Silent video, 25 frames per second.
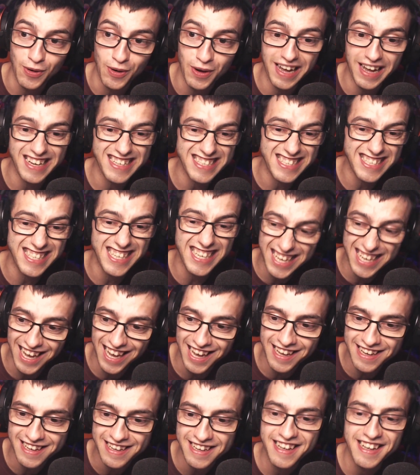Así
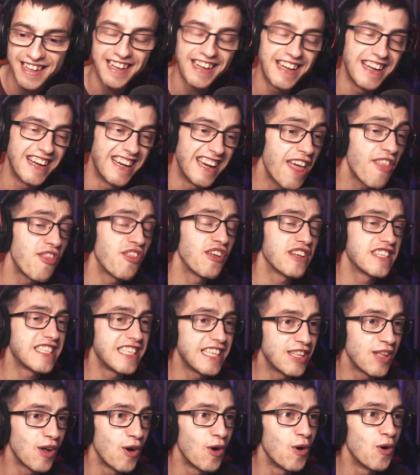que
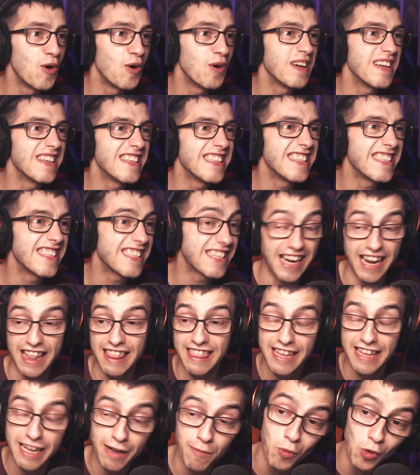necesito
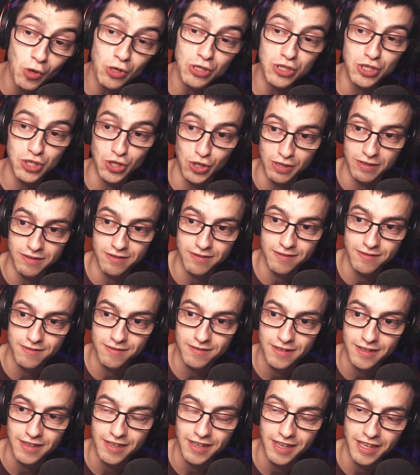crecer mucho.
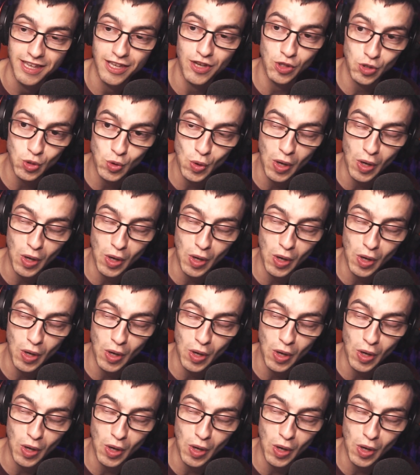Con tu